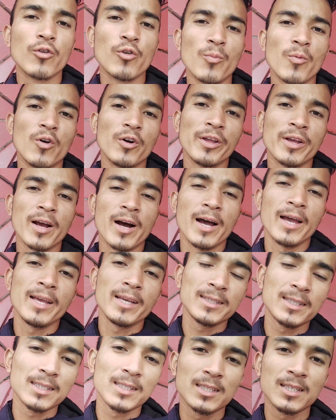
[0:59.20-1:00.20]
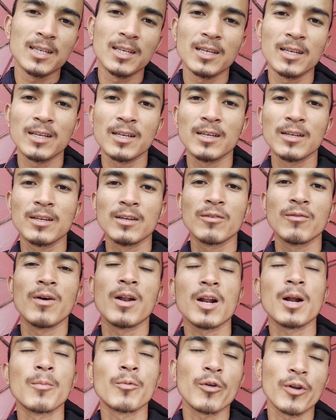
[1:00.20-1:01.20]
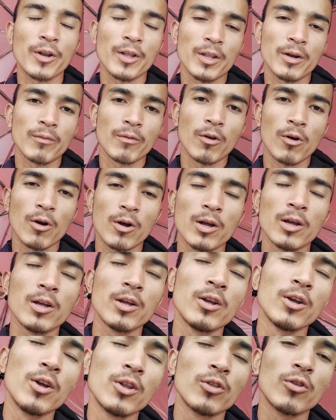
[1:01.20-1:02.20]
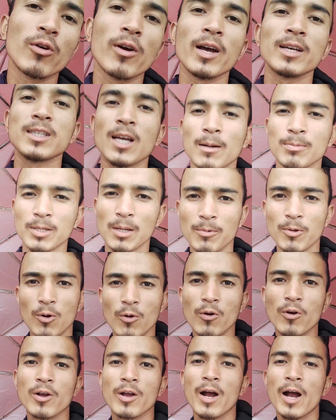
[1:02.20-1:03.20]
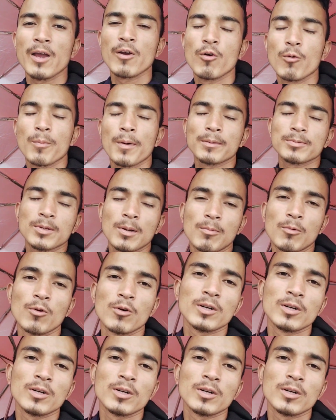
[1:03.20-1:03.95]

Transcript: गुड मॉर्निंग गाइस वेलकम टू अनदर ब्लॉग तो कैसे आप सभी लोग आई होप आप सब